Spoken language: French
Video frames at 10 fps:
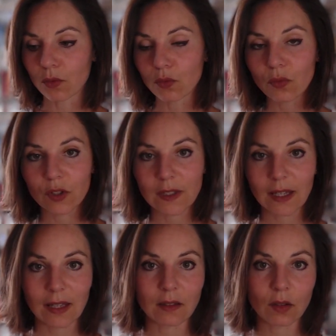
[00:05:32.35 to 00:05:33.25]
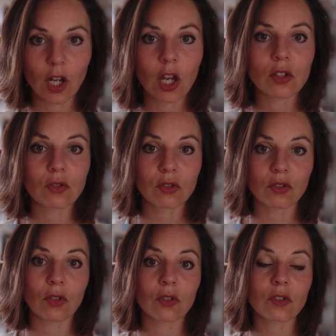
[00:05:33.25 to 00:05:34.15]
tout votre être se
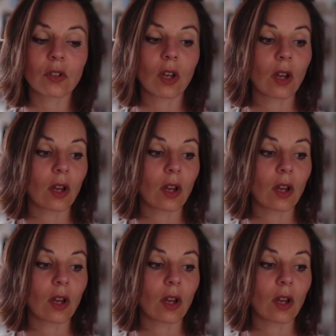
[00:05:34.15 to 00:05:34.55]
sente